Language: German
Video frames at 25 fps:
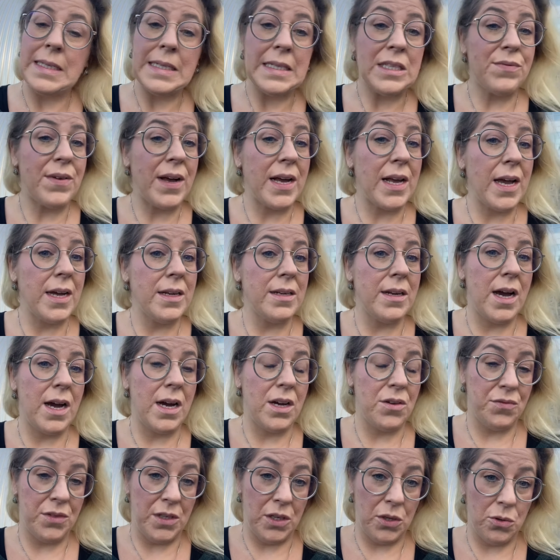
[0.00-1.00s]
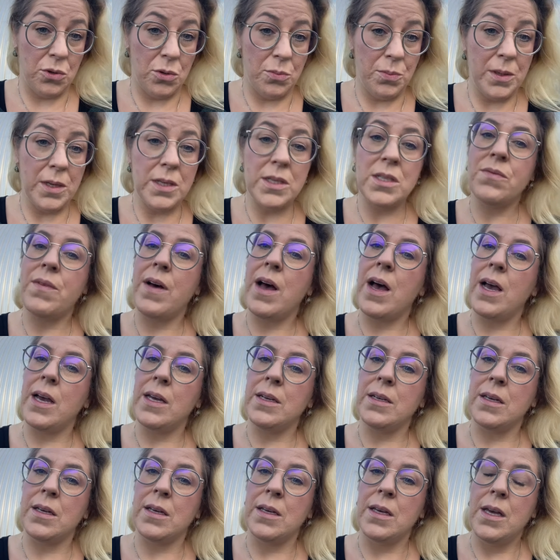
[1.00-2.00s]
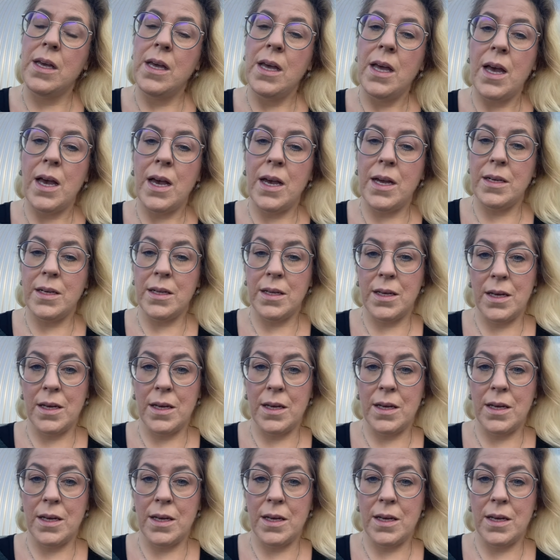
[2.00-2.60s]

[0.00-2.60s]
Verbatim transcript: es war keine AfD-Gruppe, es war eine, eine,